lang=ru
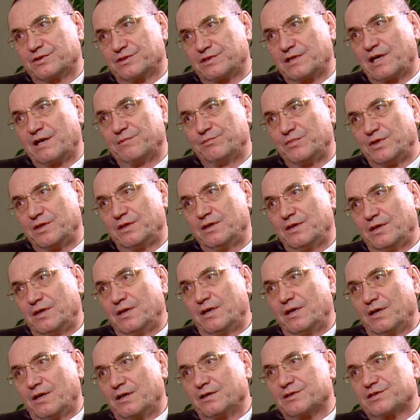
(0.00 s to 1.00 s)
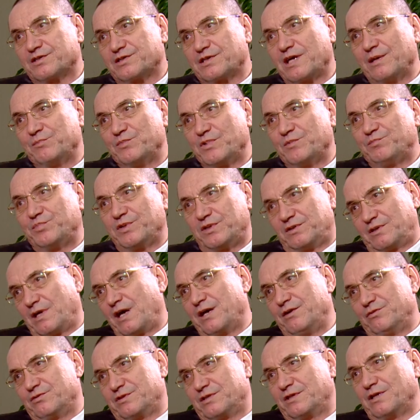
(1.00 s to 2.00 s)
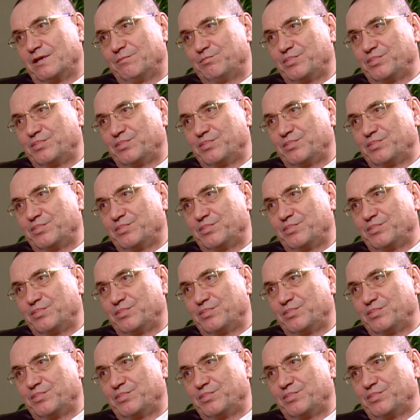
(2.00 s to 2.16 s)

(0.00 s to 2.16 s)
сами сами пытаются